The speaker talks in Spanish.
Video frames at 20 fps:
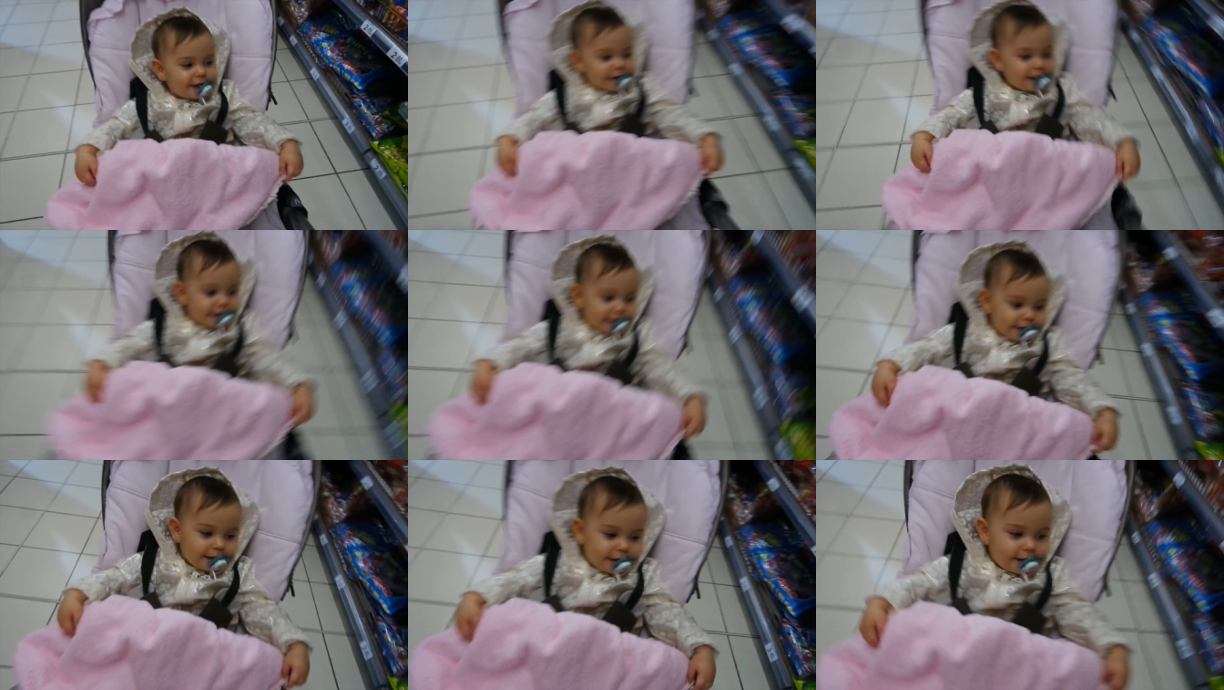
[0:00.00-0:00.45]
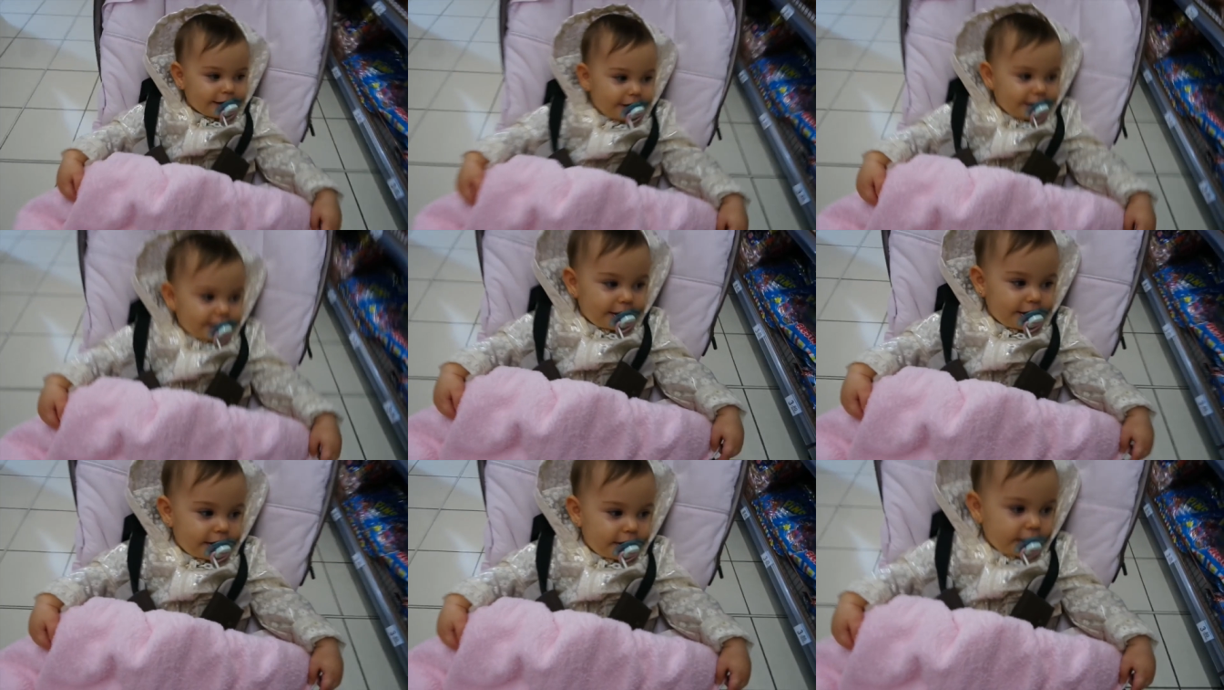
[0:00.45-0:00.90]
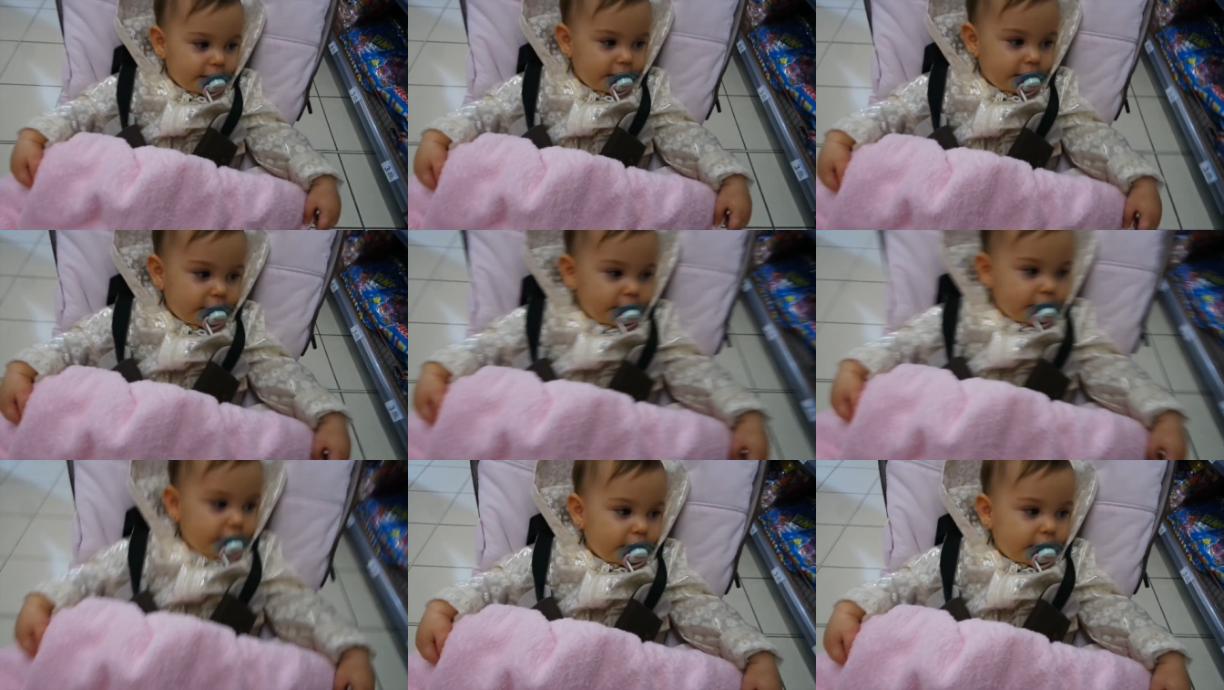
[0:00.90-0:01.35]
¿De qué se va a
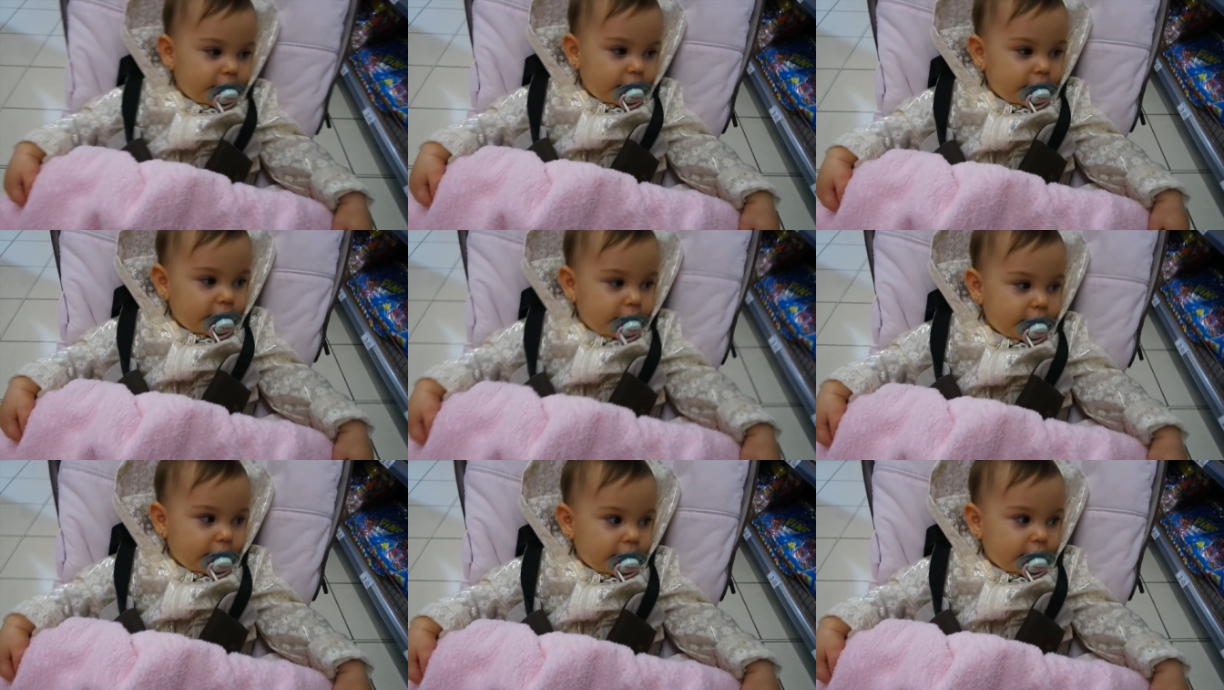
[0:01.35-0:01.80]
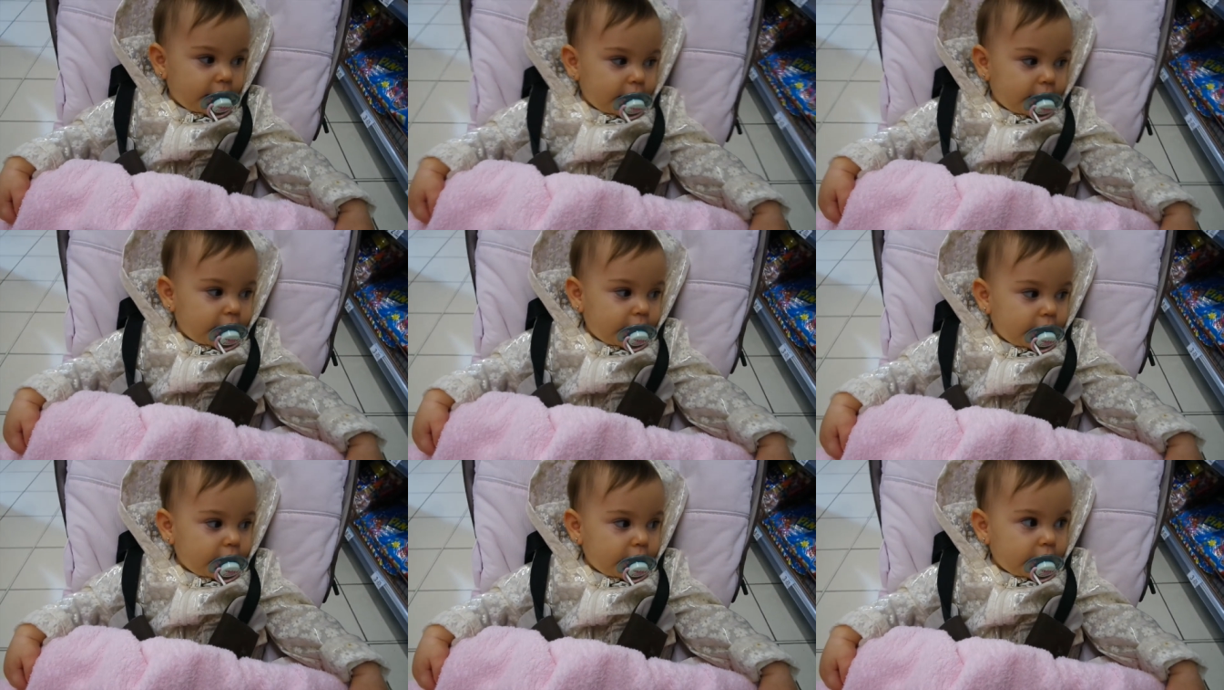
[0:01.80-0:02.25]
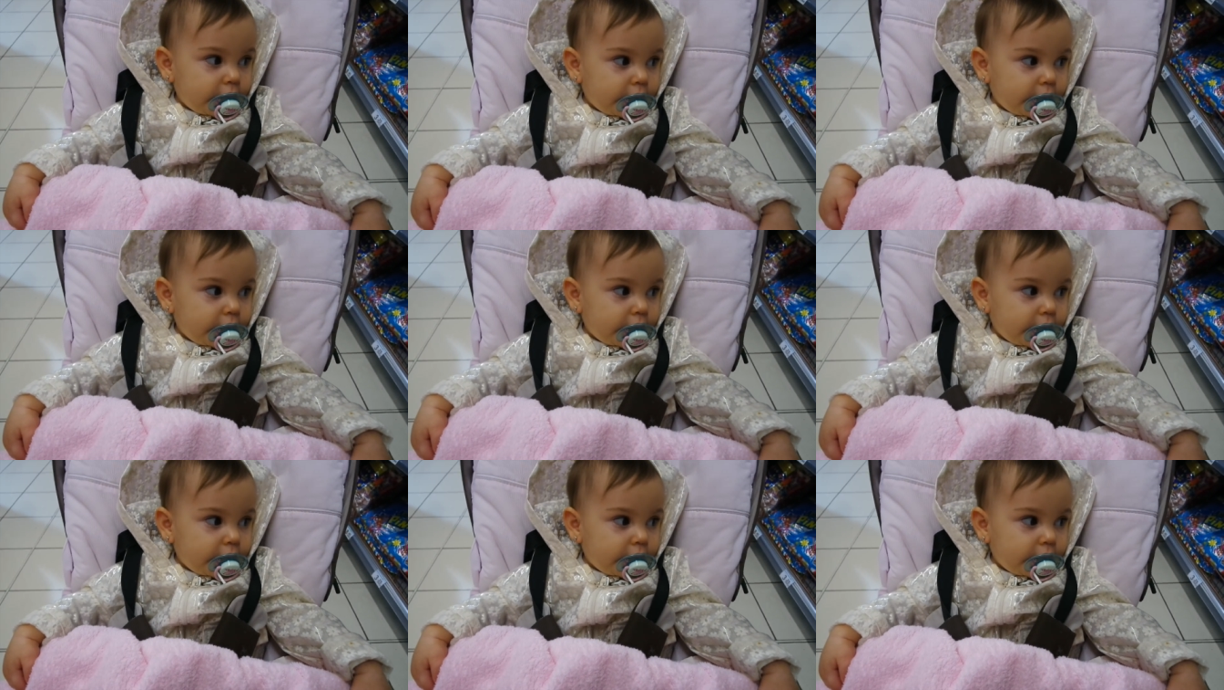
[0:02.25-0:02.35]
disfrazar esta niña tan tan